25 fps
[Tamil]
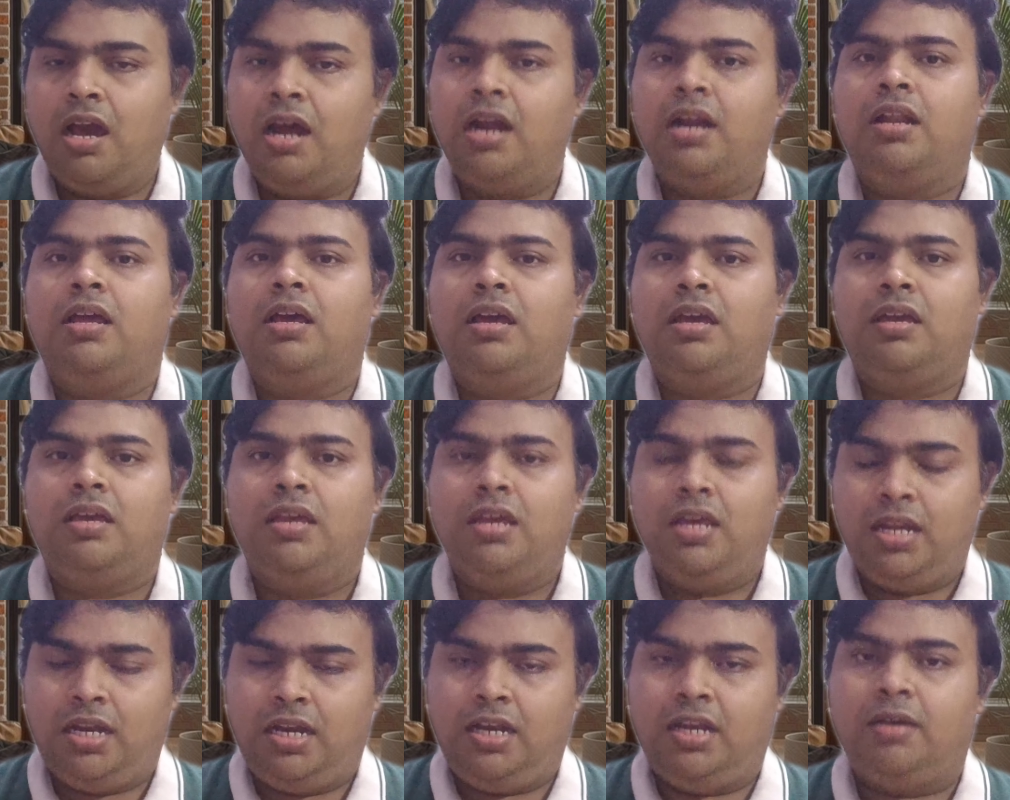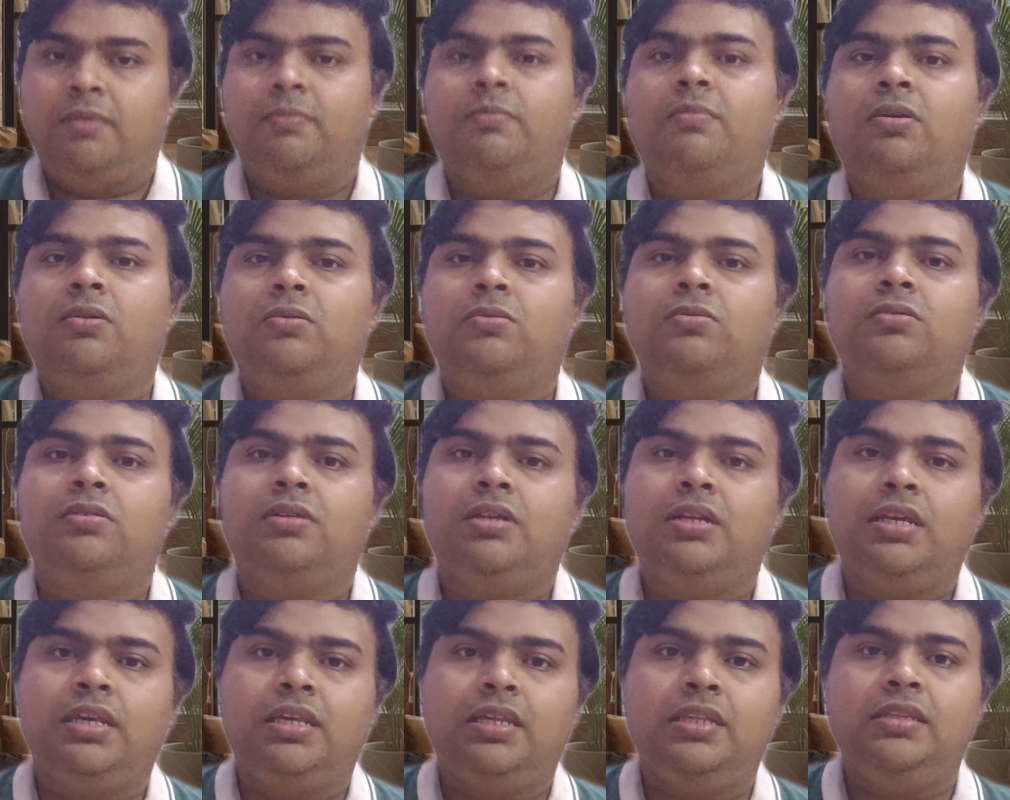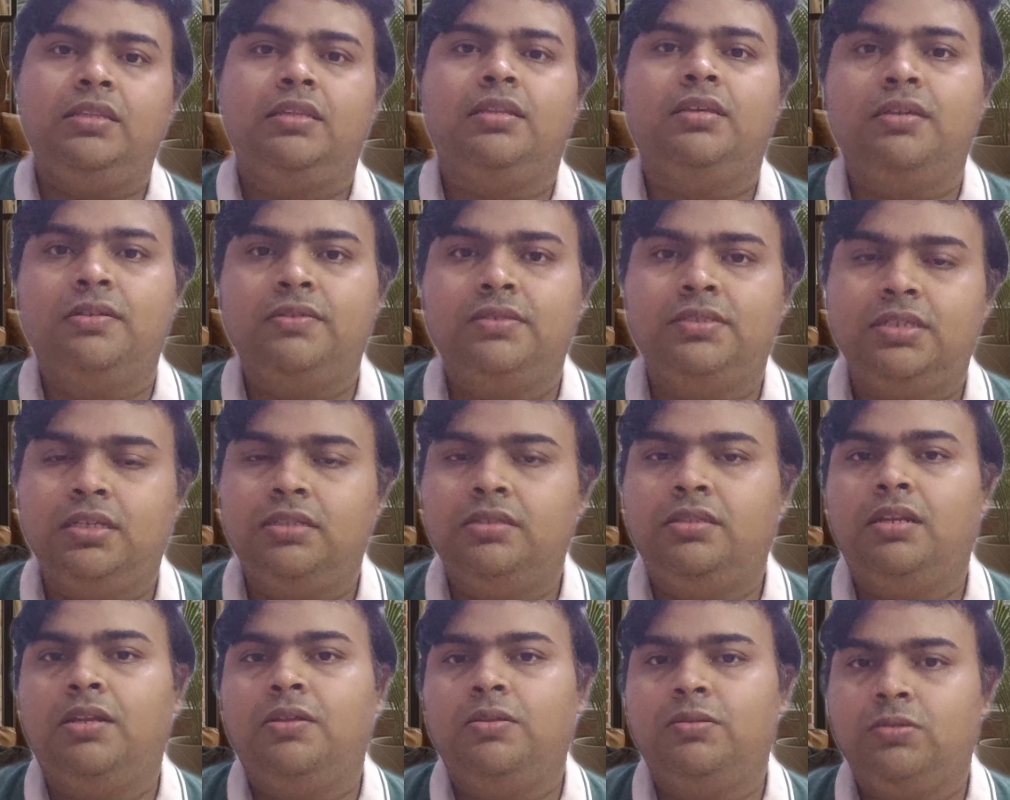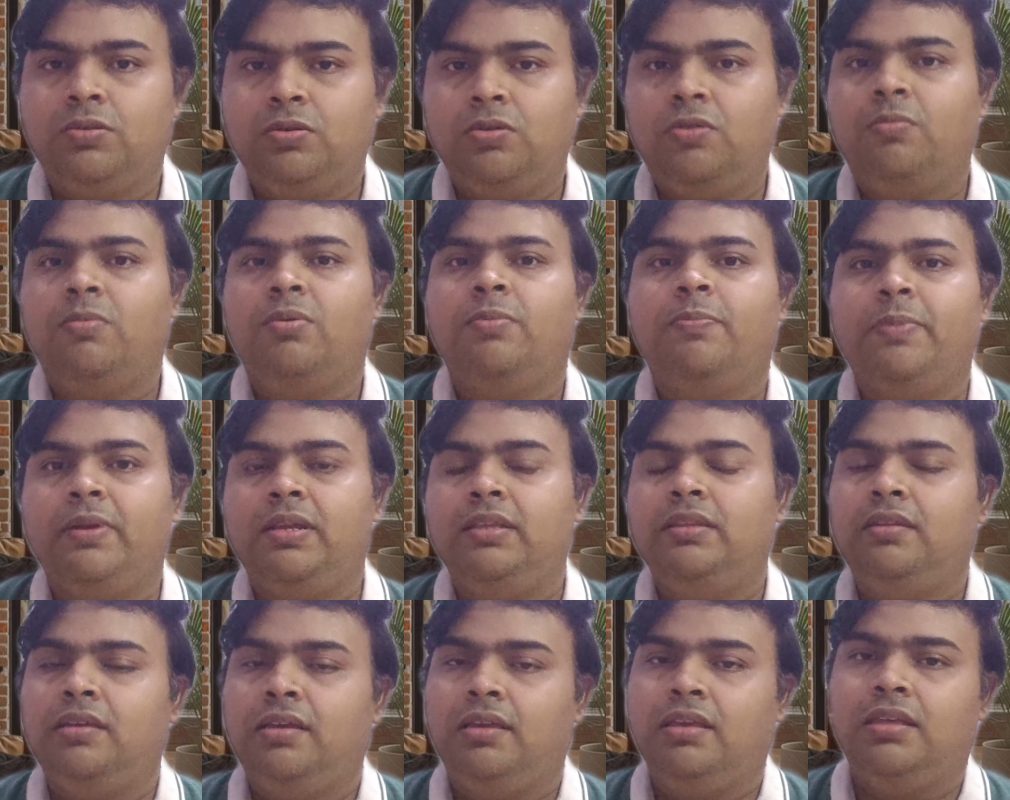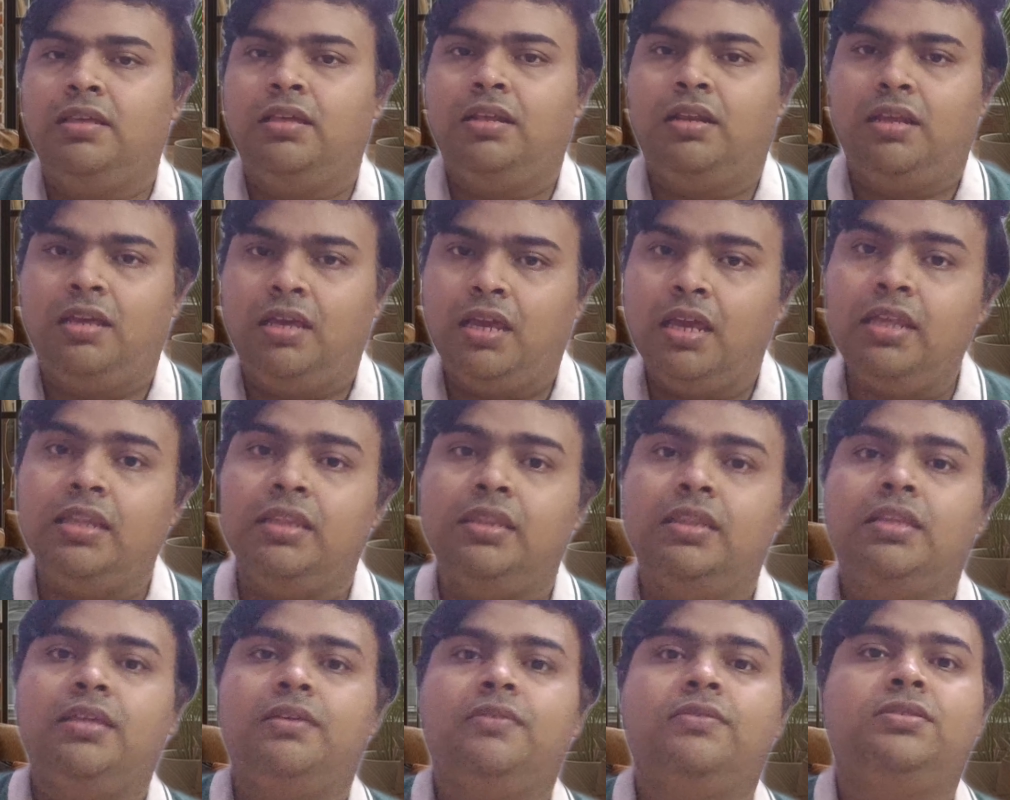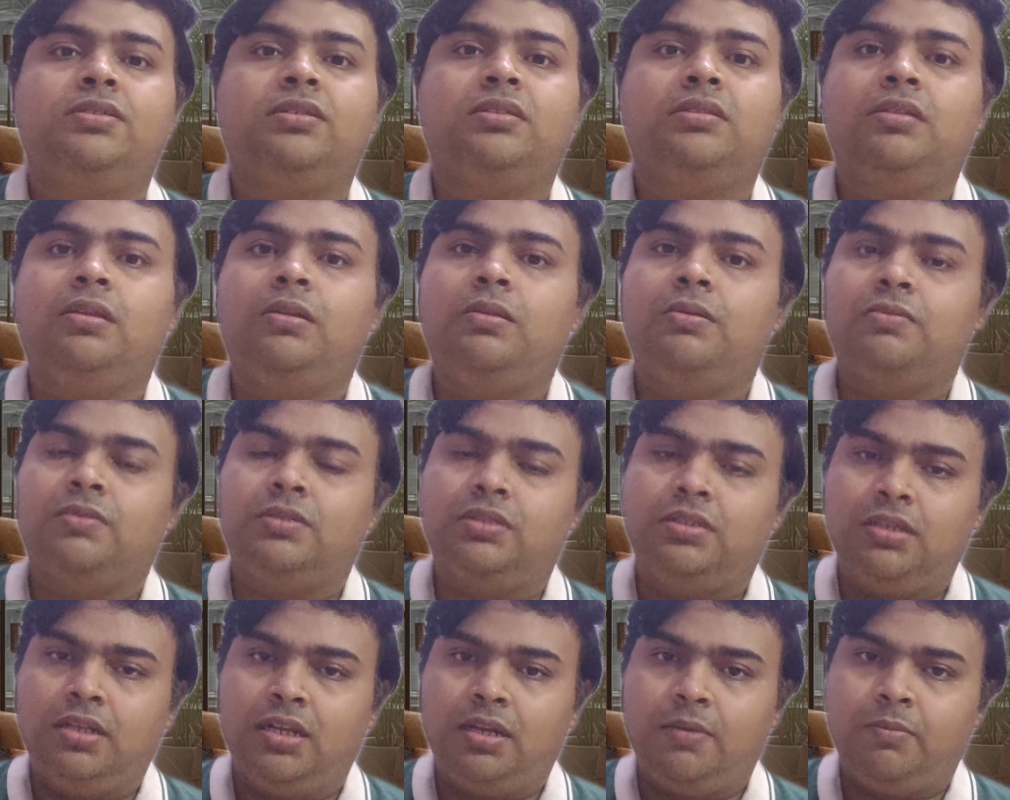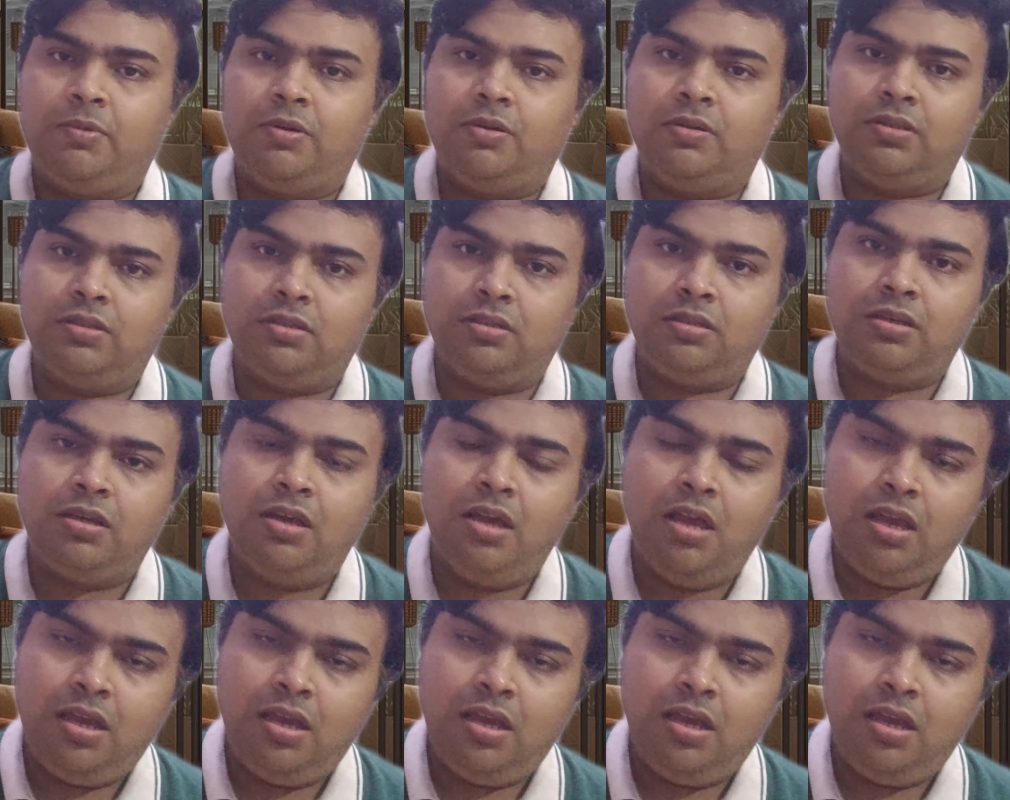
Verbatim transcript: ஆனால் நம்ம ஊர் இந்த விஷயத்தில் வந்து ரொம்ப பின்தங்கி இருக்கேன் இந்த விஷயத்துலையும் வந்து நம்ம வந்து